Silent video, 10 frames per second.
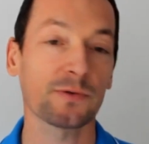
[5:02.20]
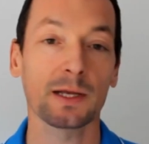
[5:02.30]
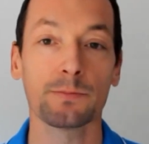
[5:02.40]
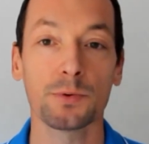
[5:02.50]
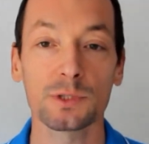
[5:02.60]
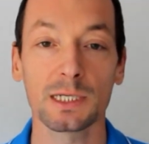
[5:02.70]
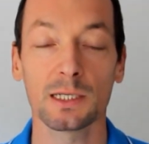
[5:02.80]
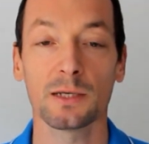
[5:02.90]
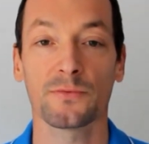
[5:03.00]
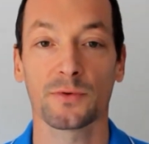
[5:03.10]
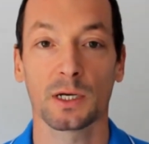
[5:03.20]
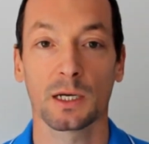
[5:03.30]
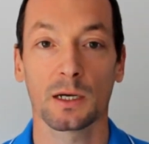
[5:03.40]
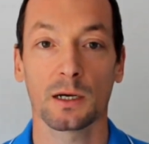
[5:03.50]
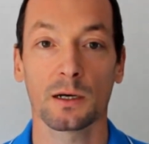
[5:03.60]
va être positif.
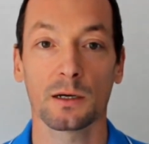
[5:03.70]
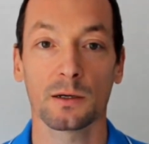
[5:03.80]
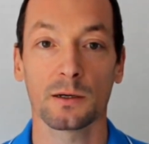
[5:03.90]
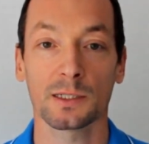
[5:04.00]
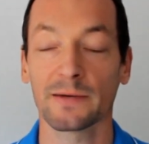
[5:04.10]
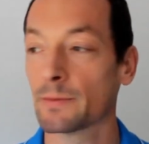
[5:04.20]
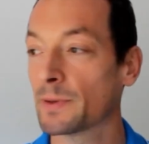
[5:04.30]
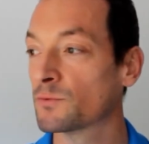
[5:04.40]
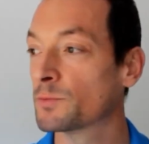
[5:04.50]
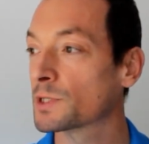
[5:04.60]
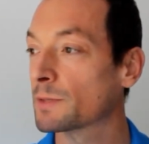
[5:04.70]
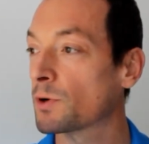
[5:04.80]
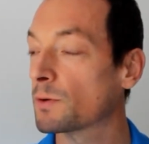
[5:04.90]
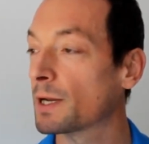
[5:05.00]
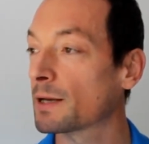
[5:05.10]
Euh, ça ne va pas vous poser de
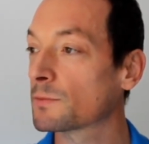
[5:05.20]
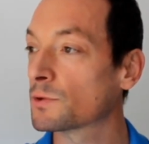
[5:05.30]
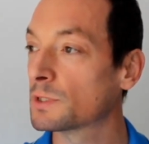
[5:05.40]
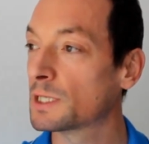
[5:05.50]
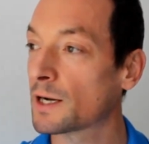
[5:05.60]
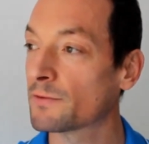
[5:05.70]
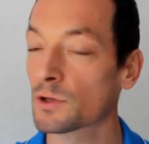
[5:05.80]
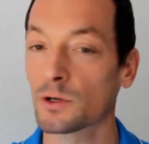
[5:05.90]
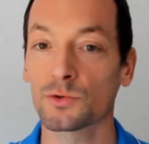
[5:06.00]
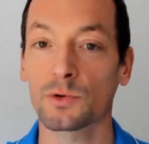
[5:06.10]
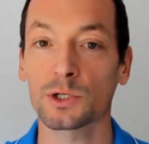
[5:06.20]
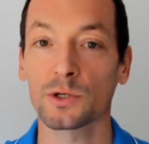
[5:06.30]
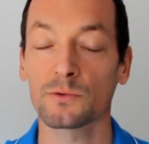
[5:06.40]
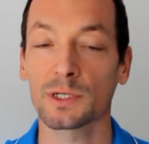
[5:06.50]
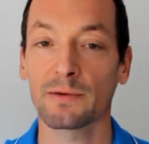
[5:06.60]
problème de dire à votre entourage
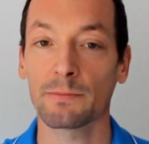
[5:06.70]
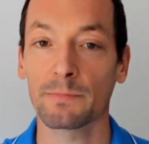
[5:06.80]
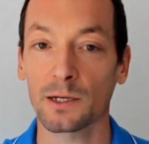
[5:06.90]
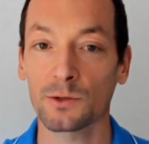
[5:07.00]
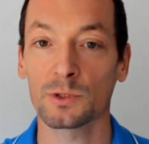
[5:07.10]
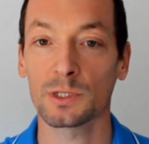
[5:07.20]
que vous avez perdu.